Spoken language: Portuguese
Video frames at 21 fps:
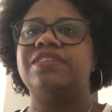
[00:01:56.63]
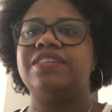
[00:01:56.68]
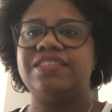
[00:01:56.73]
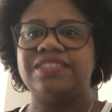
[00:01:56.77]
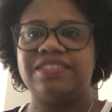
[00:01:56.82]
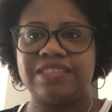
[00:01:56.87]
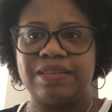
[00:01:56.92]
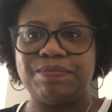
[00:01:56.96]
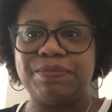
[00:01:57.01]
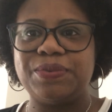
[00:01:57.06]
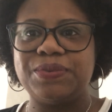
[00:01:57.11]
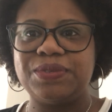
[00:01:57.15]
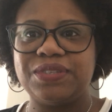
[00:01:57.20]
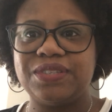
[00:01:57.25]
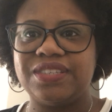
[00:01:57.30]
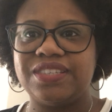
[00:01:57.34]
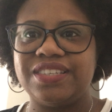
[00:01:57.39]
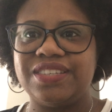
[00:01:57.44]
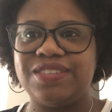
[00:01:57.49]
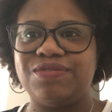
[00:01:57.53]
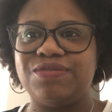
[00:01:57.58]
Isso é
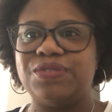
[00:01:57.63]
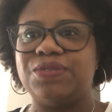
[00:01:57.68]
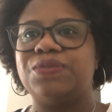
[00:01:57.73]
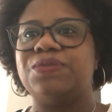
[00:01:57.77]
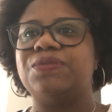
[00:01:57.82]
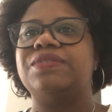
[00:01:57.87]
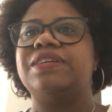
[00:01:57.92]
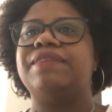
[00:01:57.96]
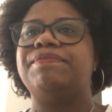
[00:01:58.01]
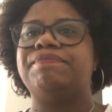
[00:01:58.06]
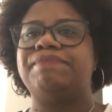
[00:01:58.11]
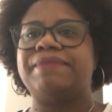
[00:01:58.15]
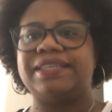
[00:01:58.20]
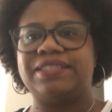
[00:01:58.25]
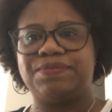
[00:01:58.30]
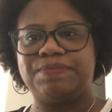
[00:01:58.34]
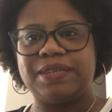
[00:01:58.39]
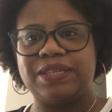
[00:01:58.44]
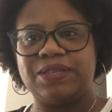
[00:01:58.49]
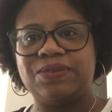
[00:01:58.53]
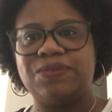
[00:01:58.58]
possível,
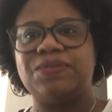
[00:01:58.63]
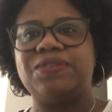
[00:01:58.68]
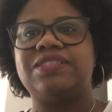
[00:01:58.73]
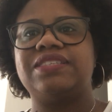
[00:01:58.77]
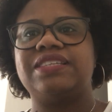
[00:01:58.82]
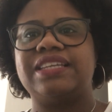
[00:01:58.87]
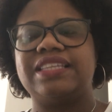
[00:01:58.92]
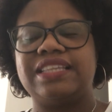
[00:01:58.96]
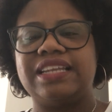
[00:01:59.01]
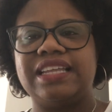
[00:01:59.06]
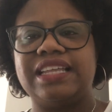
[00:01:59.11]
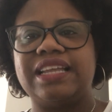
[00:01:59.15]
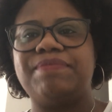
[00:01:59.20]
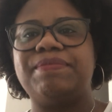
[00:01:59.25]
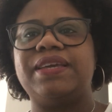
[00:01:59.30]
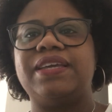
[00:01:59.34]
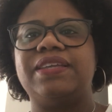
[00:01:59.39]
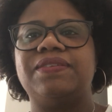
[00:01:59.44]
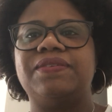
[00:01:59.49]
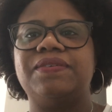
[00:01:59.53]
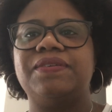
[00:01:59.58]
mas para tudo isso tem
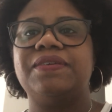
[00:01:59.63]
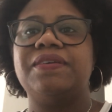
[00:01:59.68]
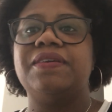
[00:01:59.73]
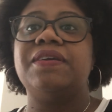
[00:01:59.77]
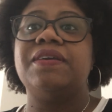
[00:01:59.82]
treinamento.